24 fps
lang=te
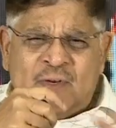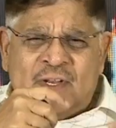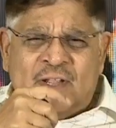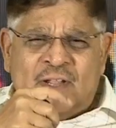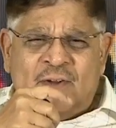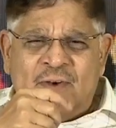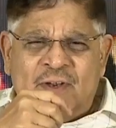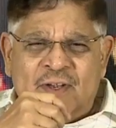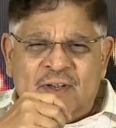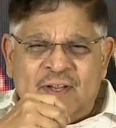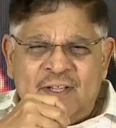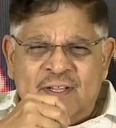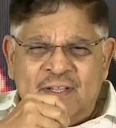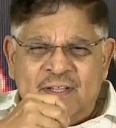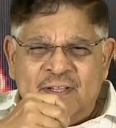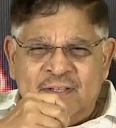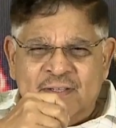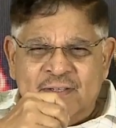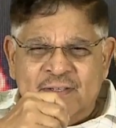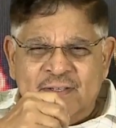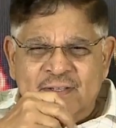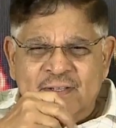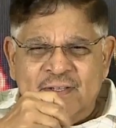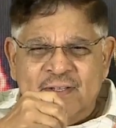ఉంటామండి
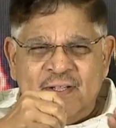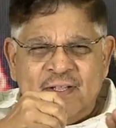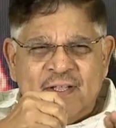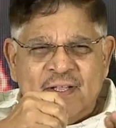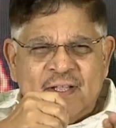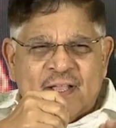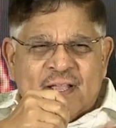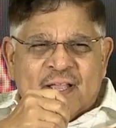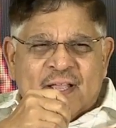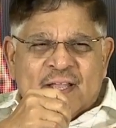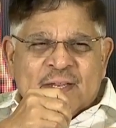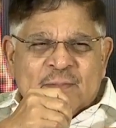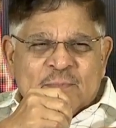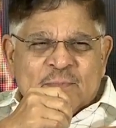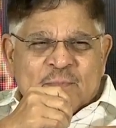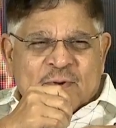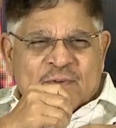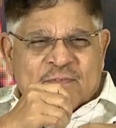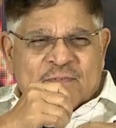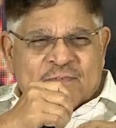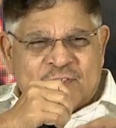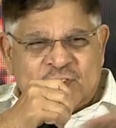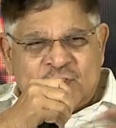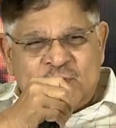కానీ
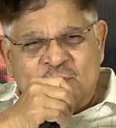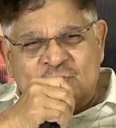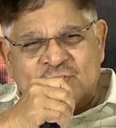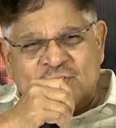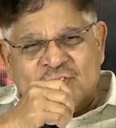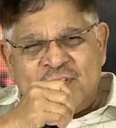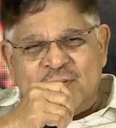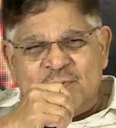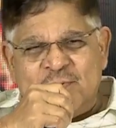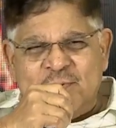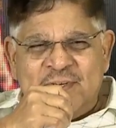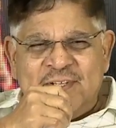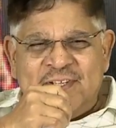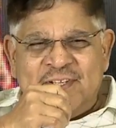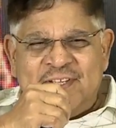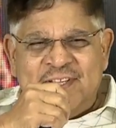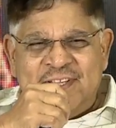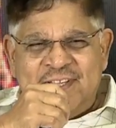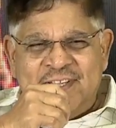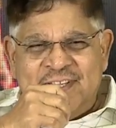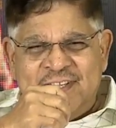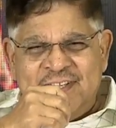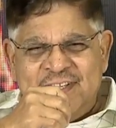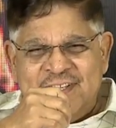ప్రొఫెషన్
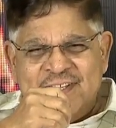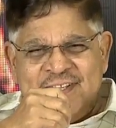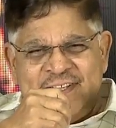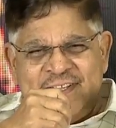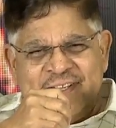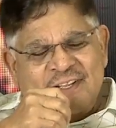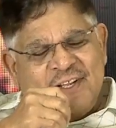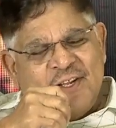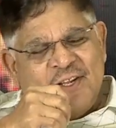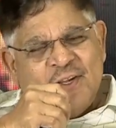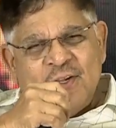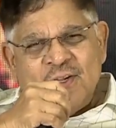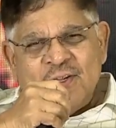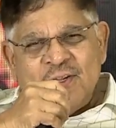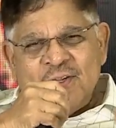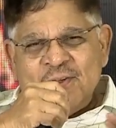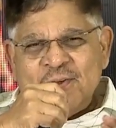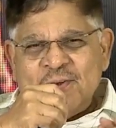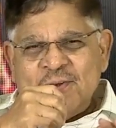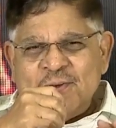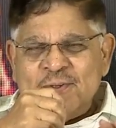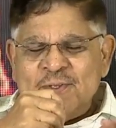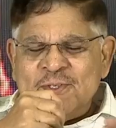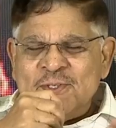వచ్చేటప్పటికి చాలా టైట్గా
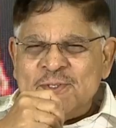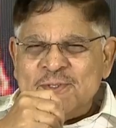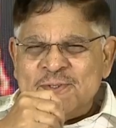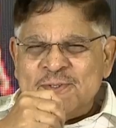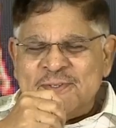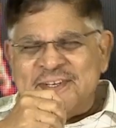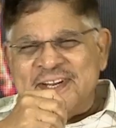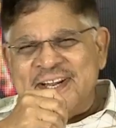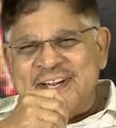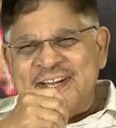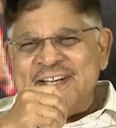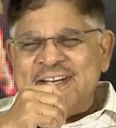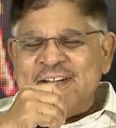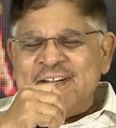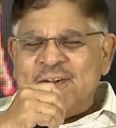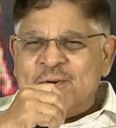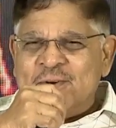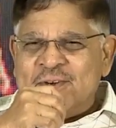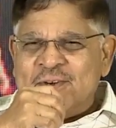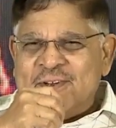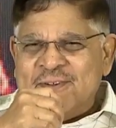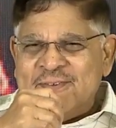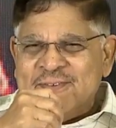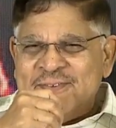ఉంటారు కొంచెం టైట్గా
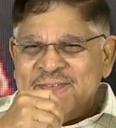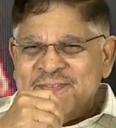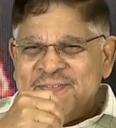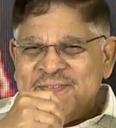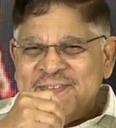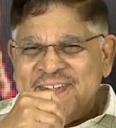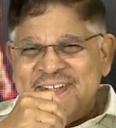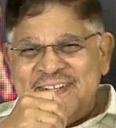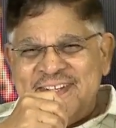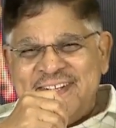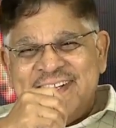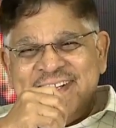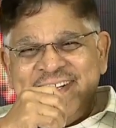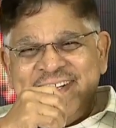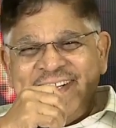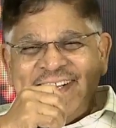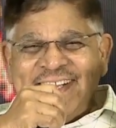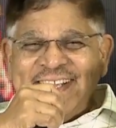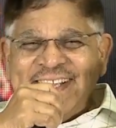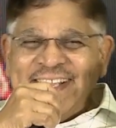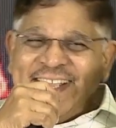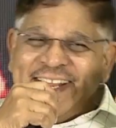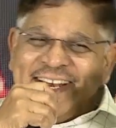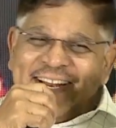ఉంటాం
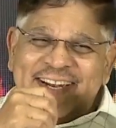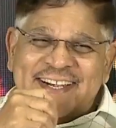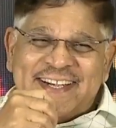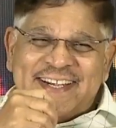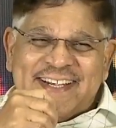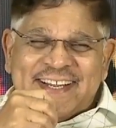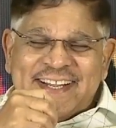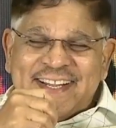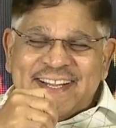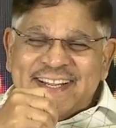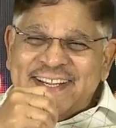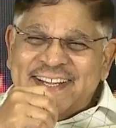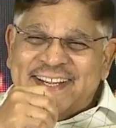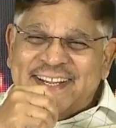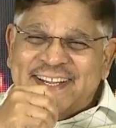ఎలా అంటే